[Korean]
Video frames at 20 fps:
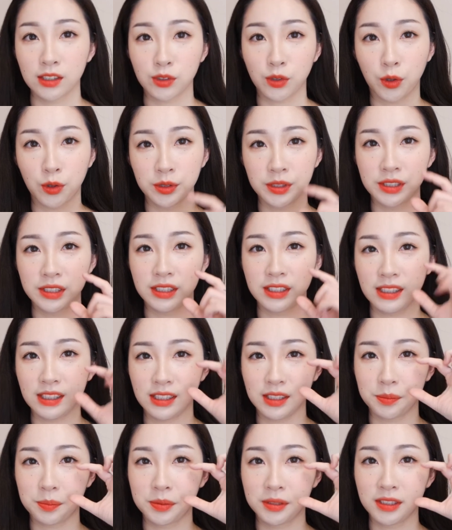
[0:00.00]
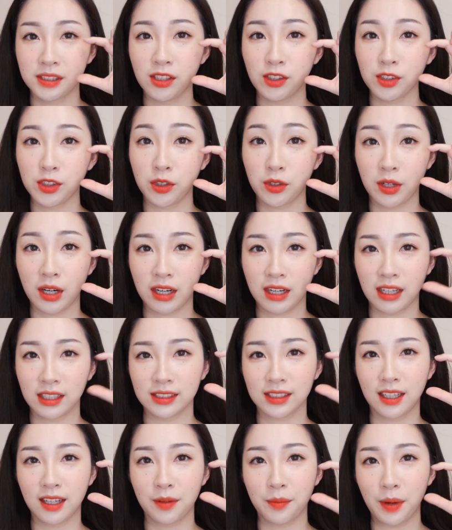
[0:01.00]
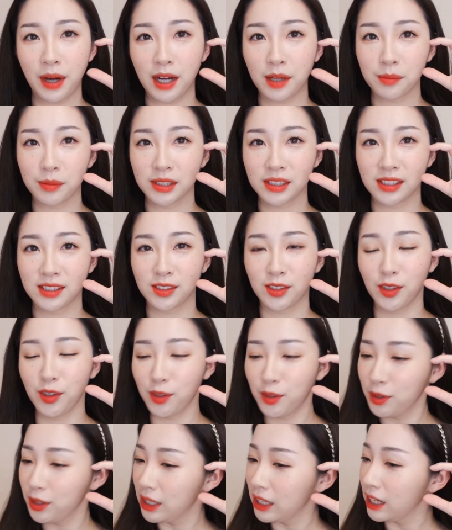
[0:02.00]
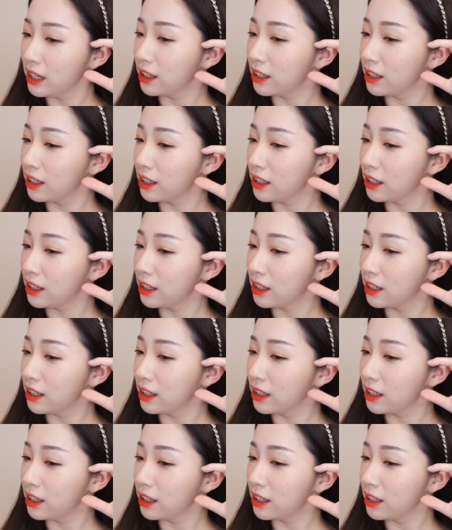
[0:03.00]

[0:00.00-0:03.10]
저는 이 블러셔가 가장 마음에 들어요.